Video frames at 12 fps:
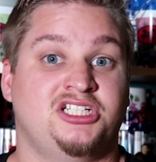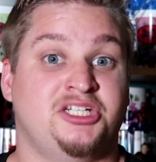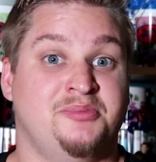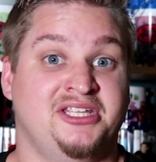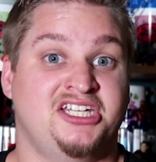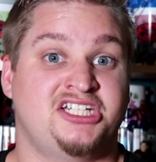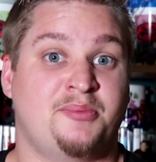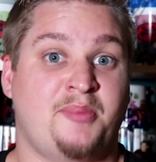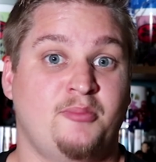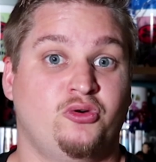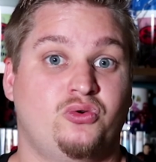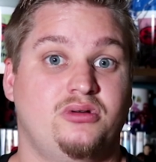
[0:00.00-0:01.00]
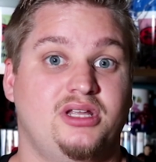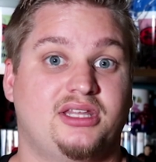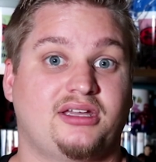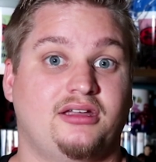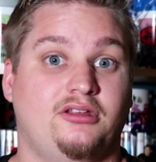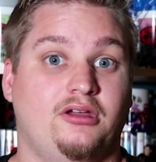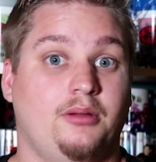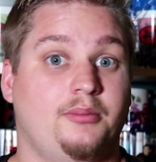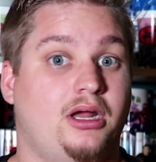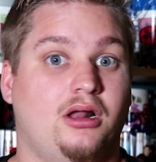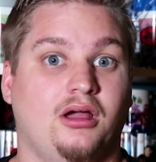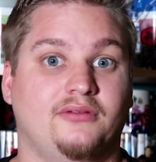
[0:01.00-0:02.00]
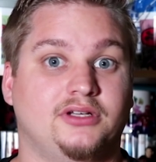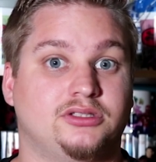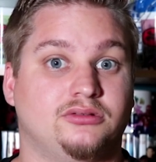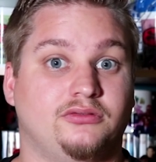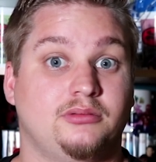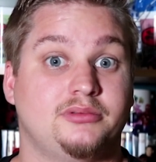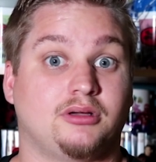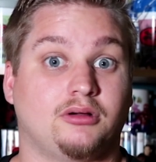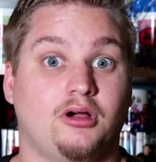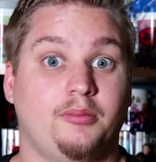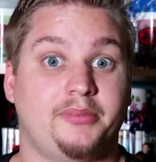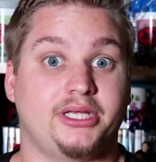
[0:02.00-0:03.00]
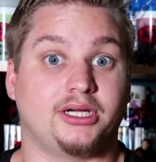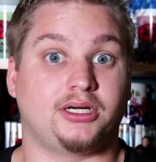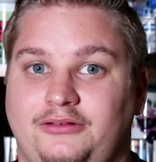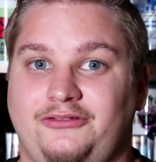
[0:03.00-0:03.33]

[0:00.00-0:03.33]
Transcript: J'aimais déjà pas beaucoup les traders, mais alors avec ce film, c'est encore pire.